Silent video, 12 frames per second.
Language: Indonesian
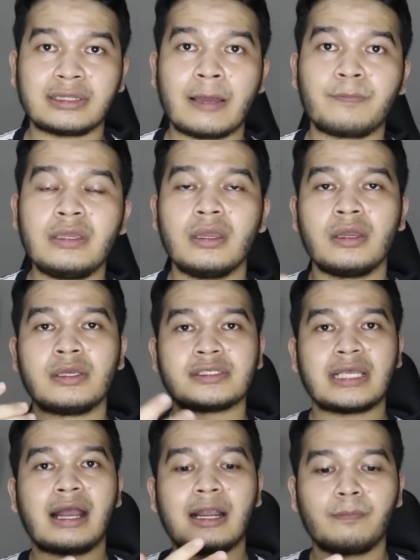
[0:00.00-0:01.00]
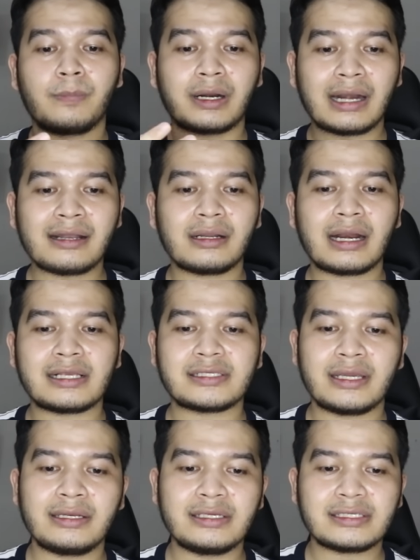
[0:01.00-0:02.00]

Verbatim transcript: tetapi sangat berat rasanya